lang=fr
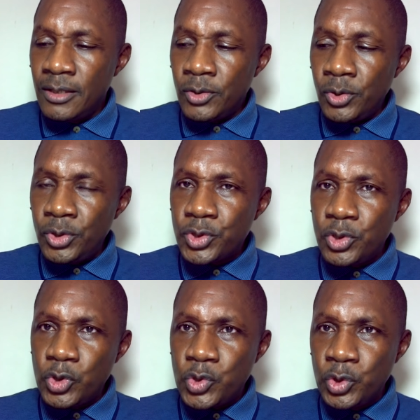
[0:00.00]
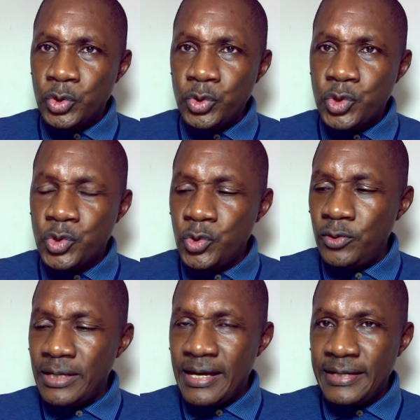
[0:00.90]
Lorsque Soul
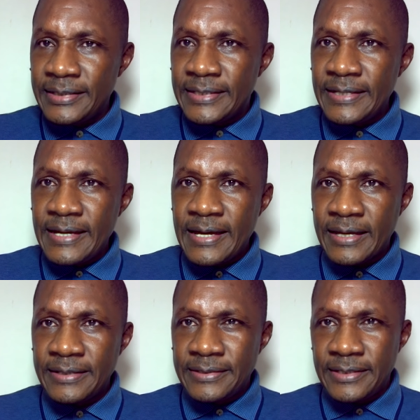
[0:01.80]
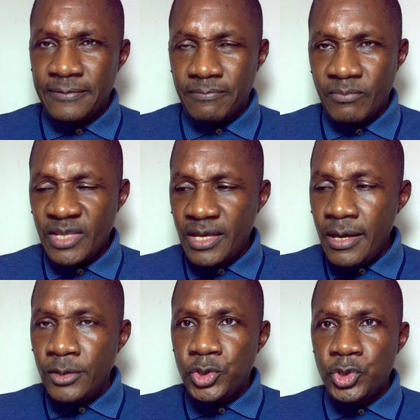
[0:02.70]
Soul a été arrêté
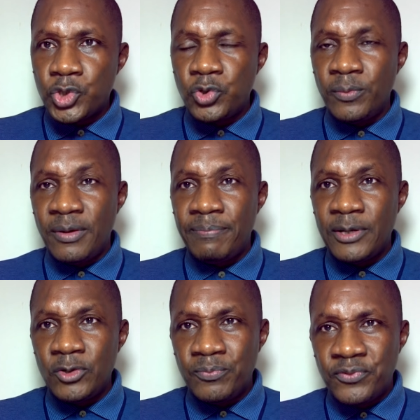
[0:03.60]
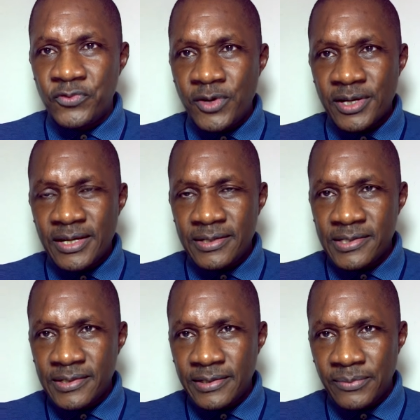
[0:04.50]
injustement par le pouvoir
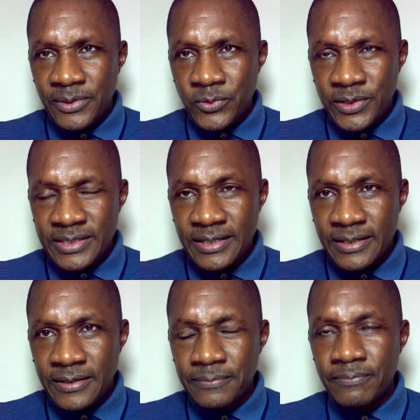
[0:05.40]
Alassane Draman Ouattara,